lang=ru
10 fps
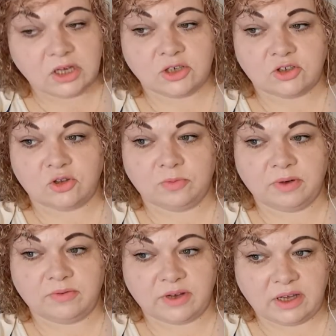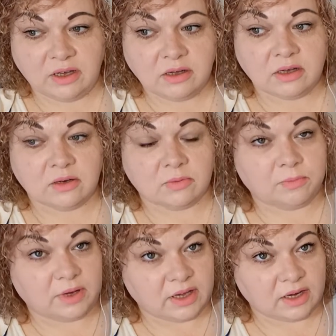чтобы вы
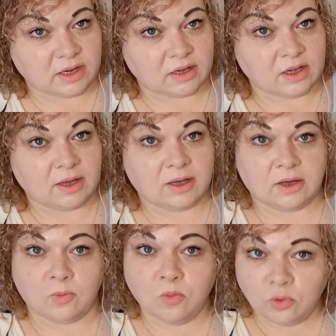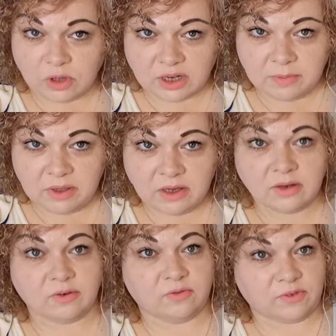были мудрыми
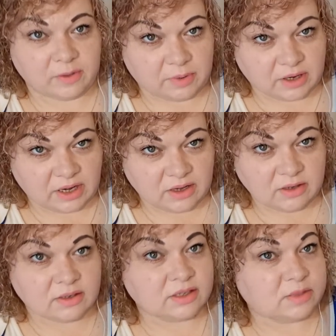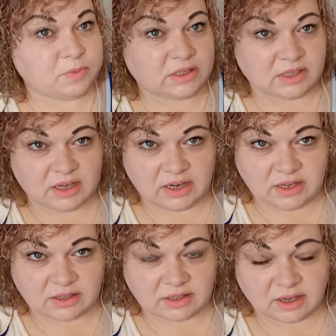в выборе
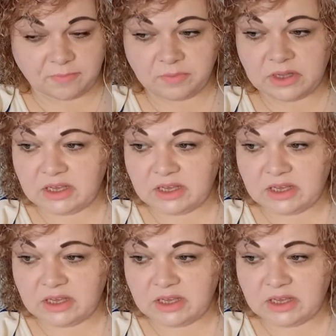специалиста.